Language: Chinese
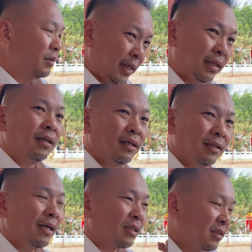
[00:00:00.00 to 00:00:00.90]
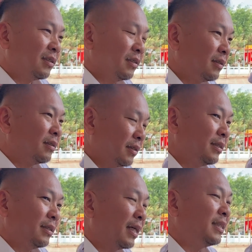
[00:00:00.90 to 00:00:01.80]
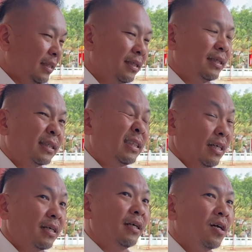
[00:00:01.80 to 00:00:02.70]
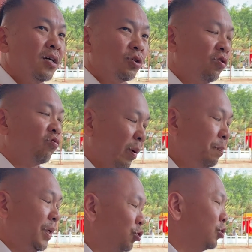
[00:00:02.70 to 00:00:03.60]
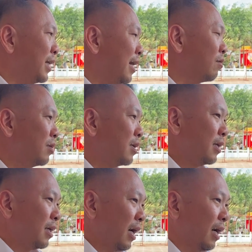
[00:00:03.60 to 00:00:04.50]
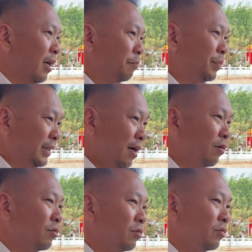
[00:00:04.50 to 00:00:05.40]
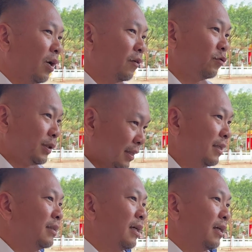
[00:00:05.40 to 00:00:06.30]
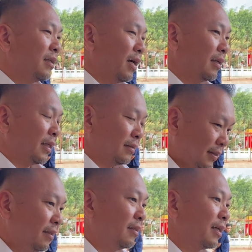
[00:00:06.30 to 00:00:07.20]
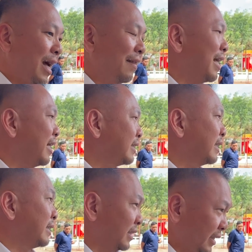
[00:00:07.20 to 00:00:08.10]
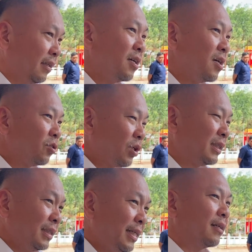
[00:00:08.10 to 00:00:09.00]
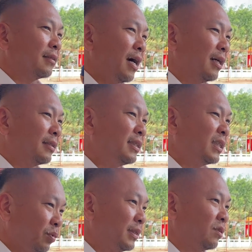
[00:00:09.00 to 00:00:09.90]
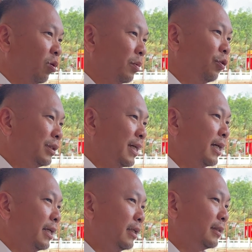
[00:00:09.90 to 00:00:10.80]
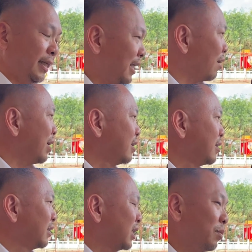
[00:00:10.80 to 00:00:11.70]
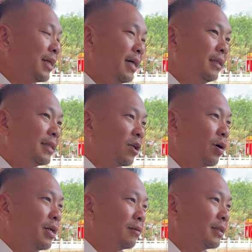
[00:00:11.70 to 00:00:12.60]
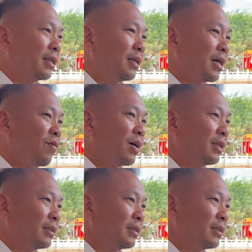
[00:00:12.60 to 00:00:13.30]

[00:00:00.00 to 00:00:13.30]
轻而然是是是是一个轻的一个责任，所以我们必须要啊比较啊负责任的、审慎的看待这个事情。这只是讲啊，在时不时我们会在检讨了。那么在参观了这个拉旺的